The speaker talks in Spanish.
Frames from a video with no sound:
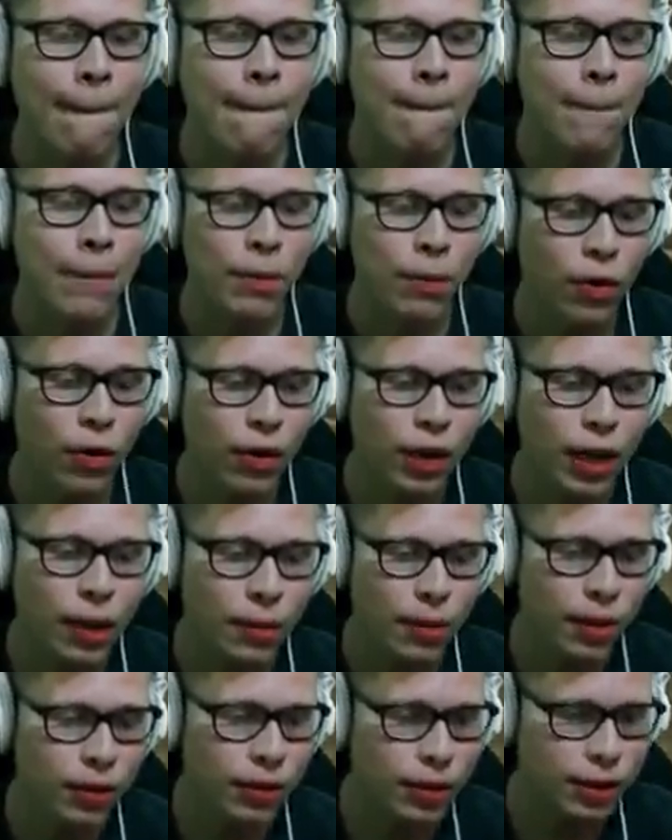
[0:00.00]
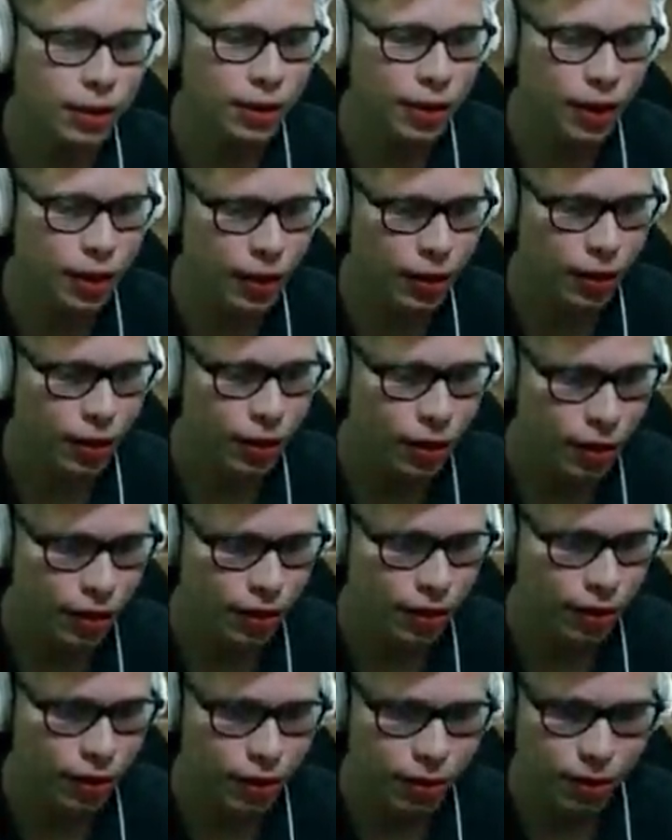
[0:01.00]
Ok, muerto ese, gente.
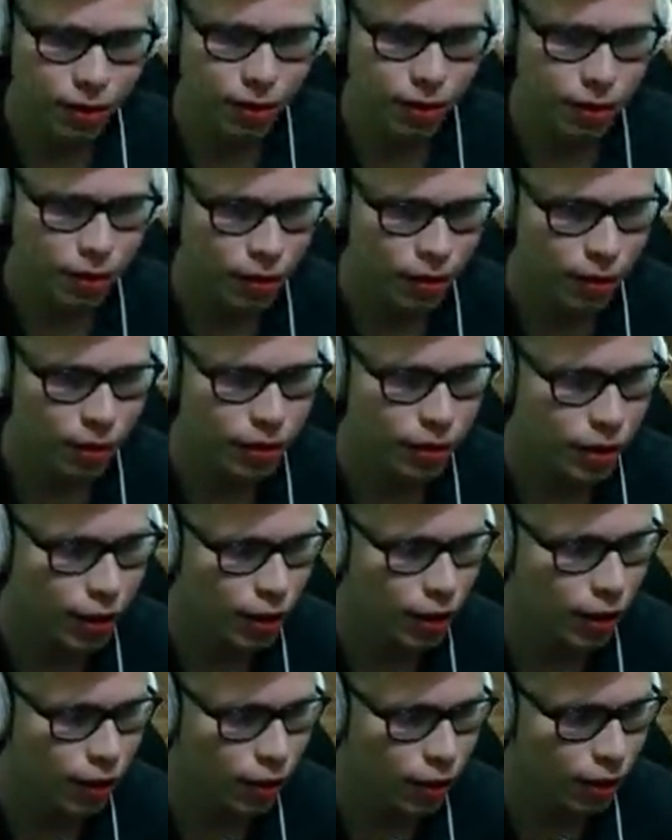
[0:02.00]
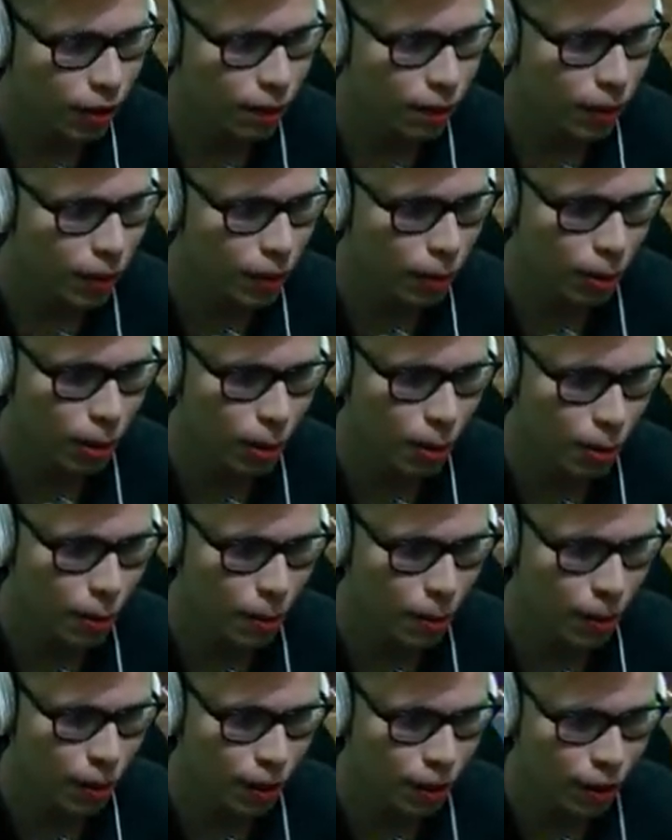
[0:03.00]
Vamos a gelearnos rápido, güey. Voy
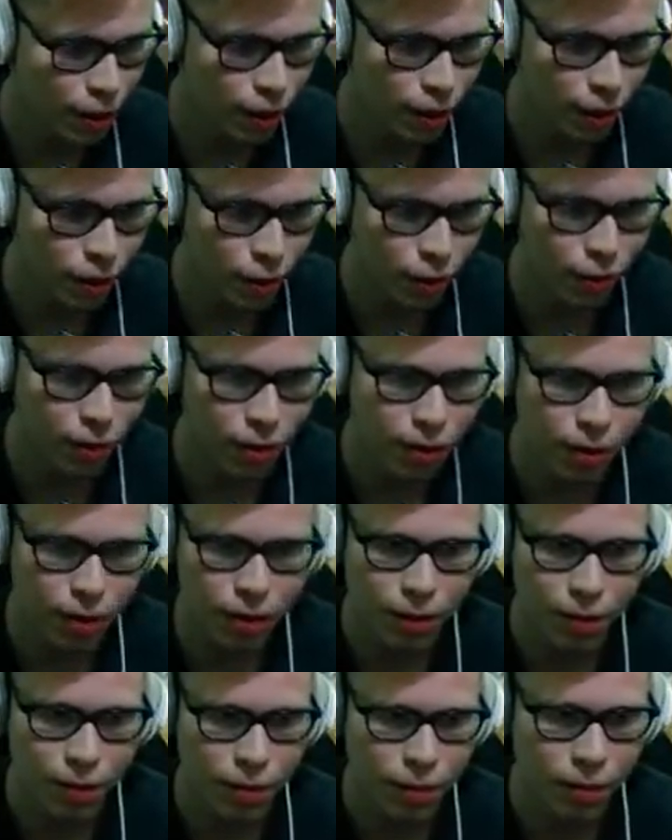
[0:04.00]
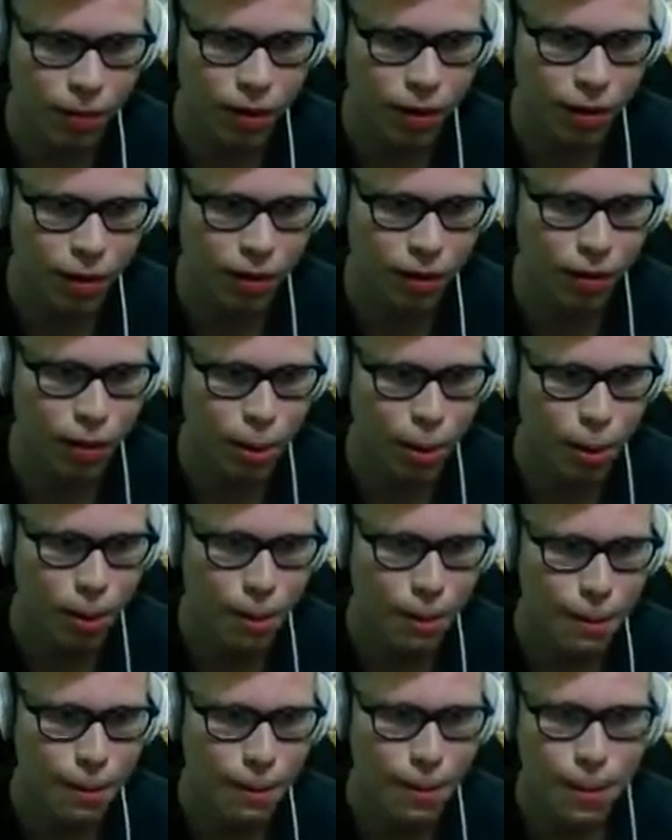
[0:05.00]
a cubrirme rápido por acá, güey.
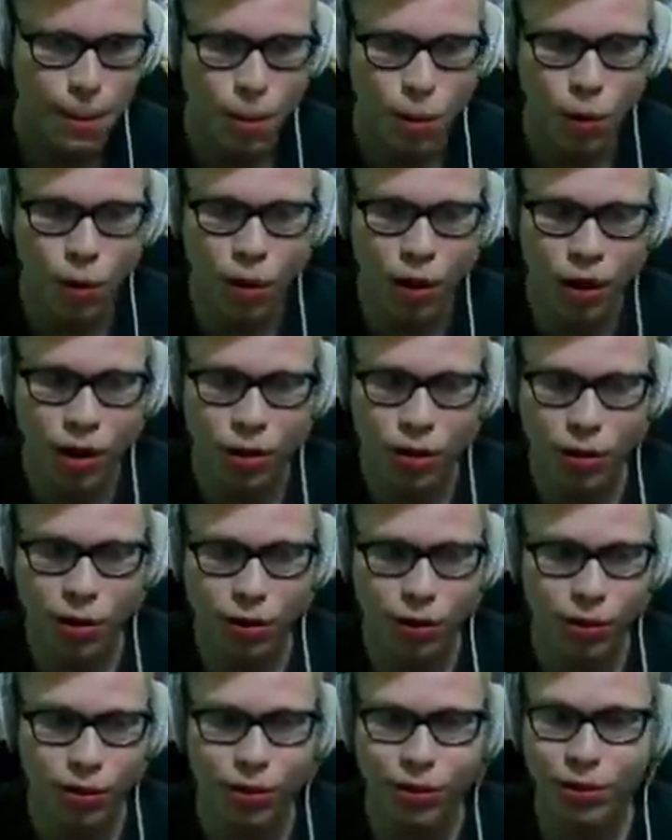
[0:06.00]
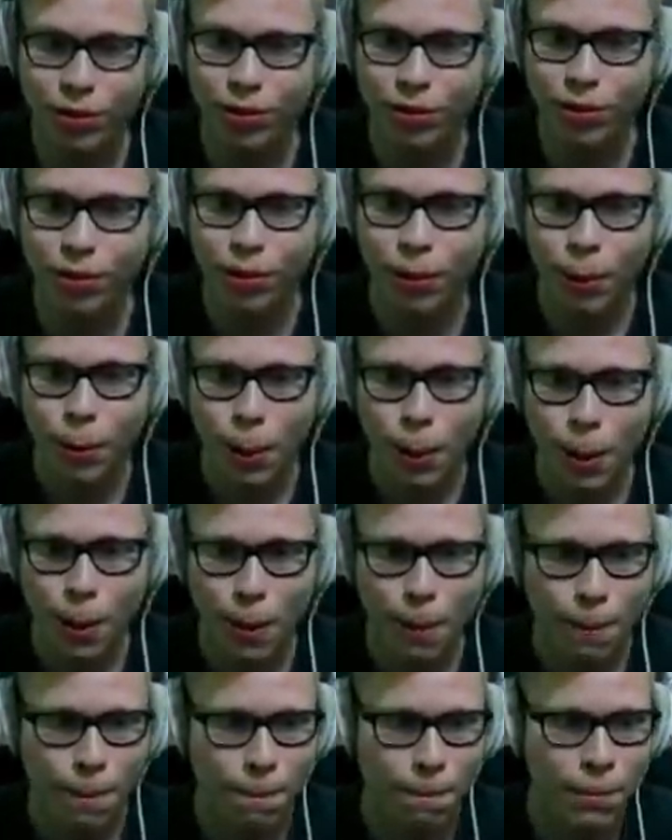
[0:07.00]
Uy, no, no, no, no, no.
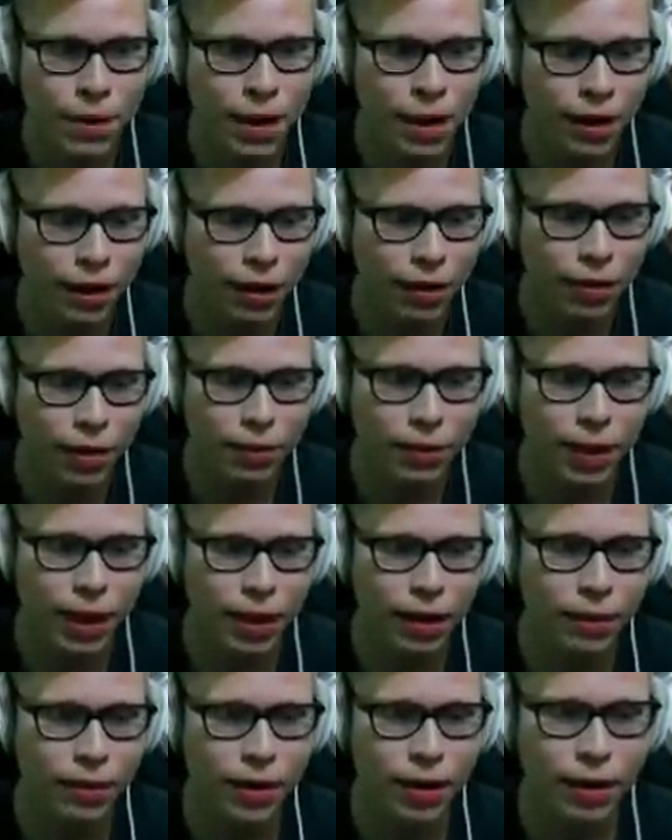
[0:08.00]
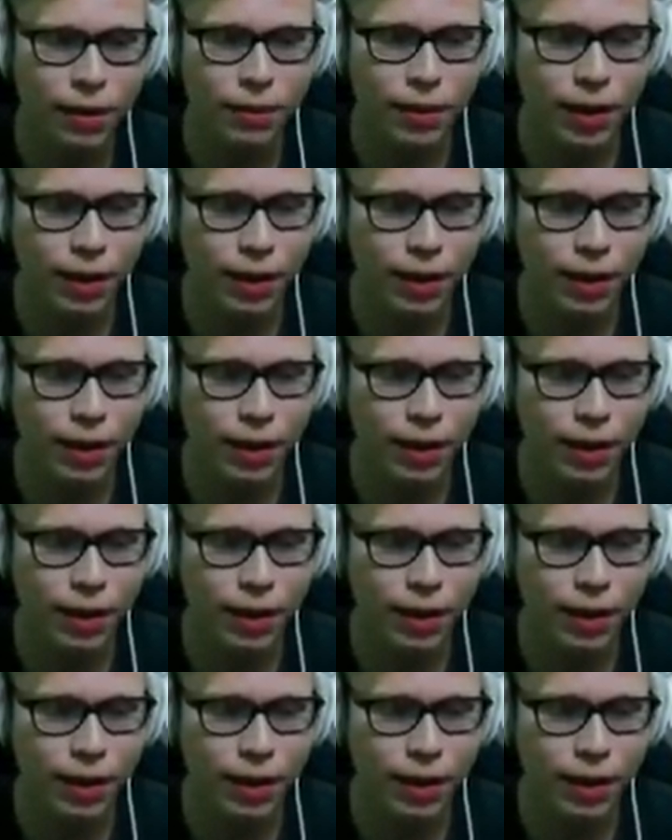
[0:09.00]
Mierda, güey, mierda, mierda, mierda.